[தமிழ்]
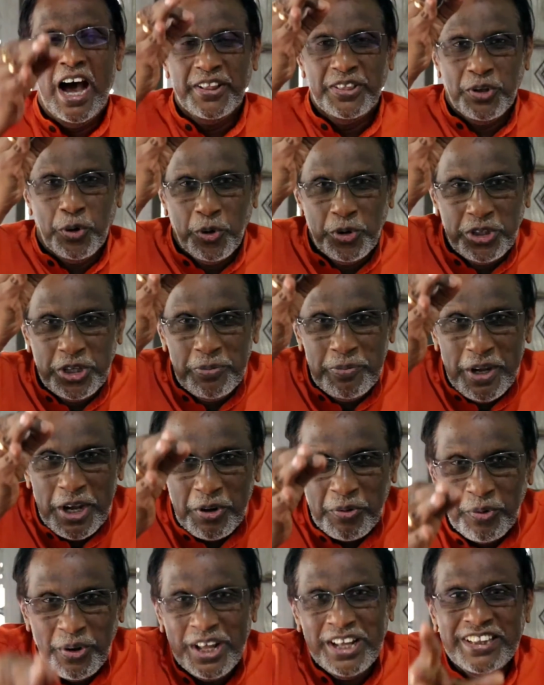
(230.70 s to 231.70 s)
அந்த
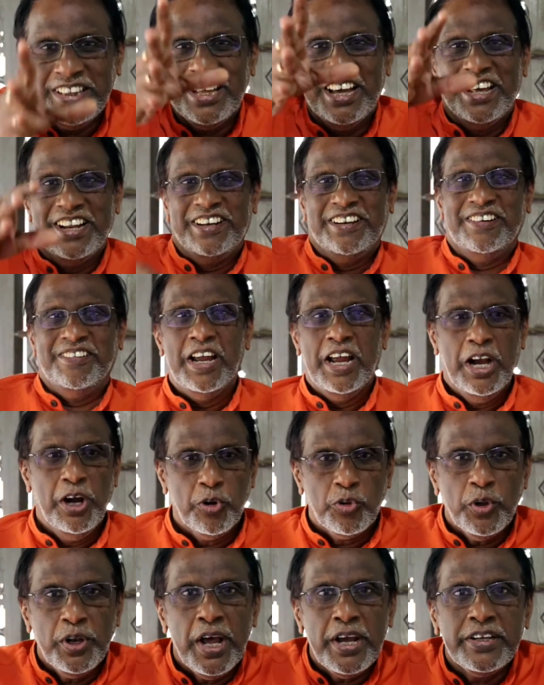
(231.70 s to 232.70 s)
ஒற்றுமையை குலைத்தார்
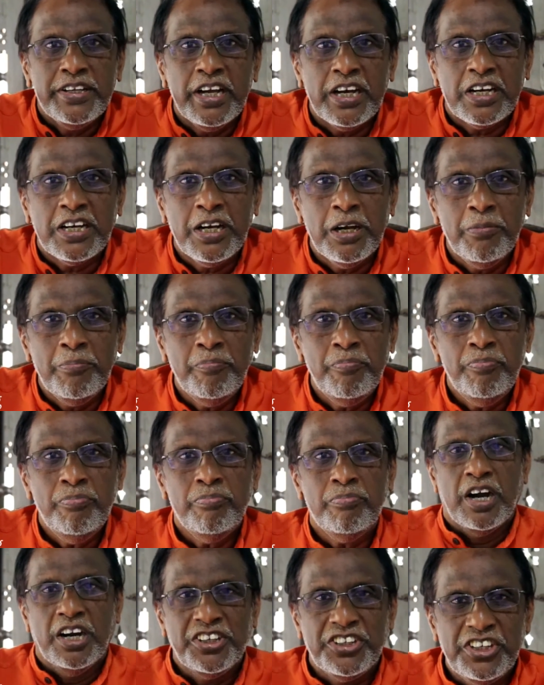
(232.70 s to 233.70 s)
சொன்னா இயக்கம்
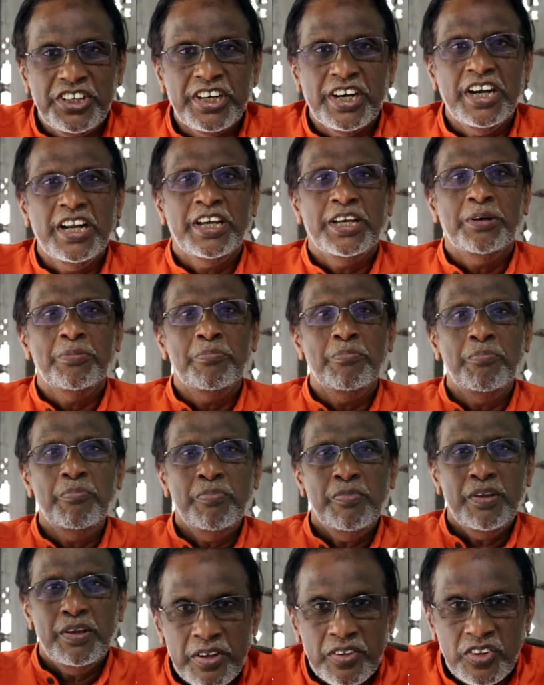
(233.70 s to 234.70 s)
கட்சிகளையும்
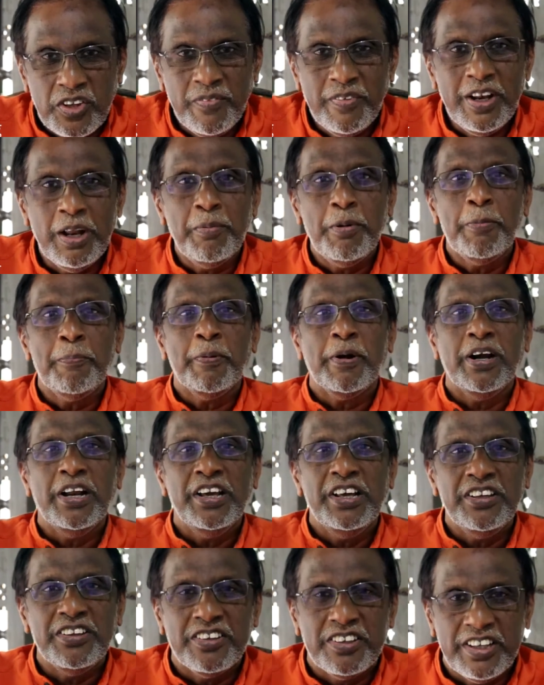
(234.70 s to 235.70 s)
சிவில்
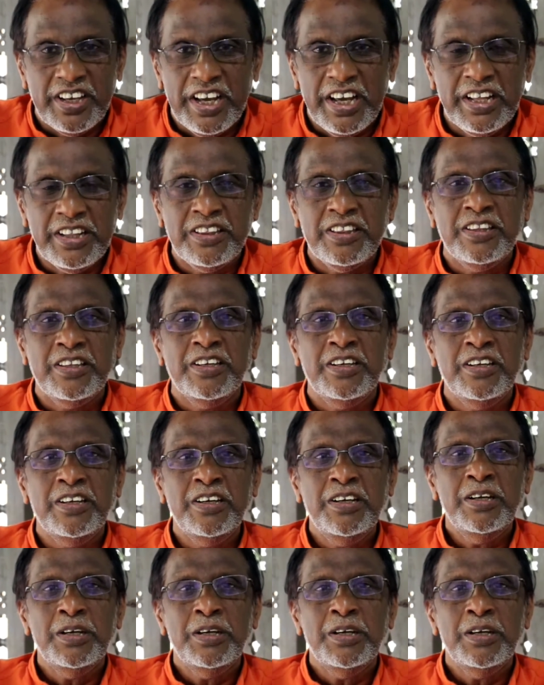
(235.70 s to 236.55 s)
அமைப்புகளையும் சேர்த்து